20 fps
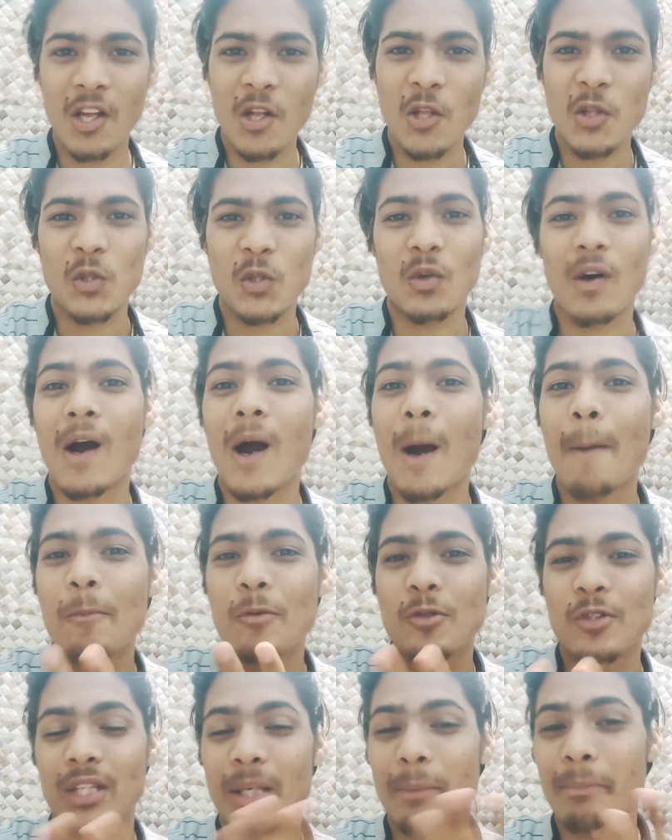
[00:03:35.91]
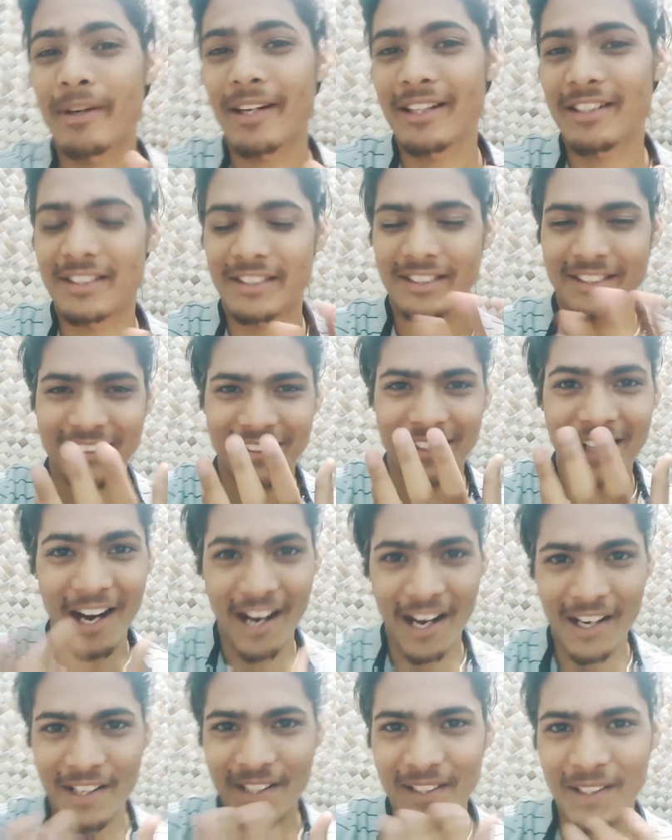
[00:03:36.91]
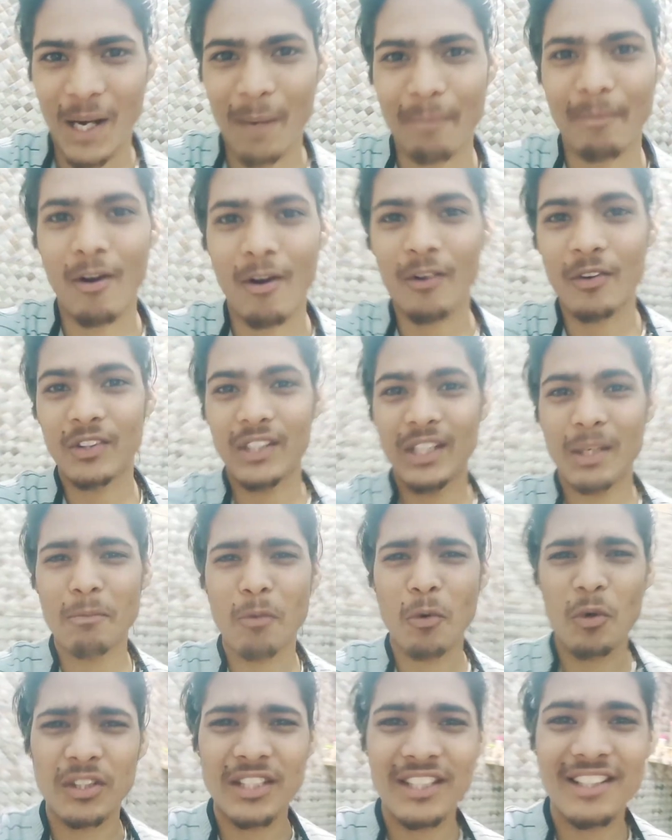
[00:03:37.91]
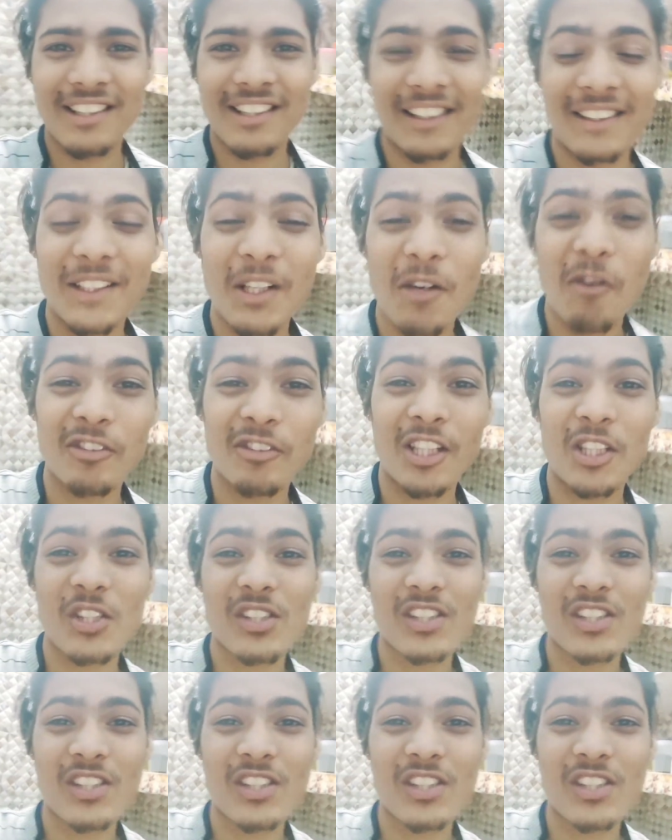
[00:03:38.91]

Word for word: तो आप उसके बाद खाना नहीं खा पाओगे क्योंकि ये बहुत ही खट्टा होता है तो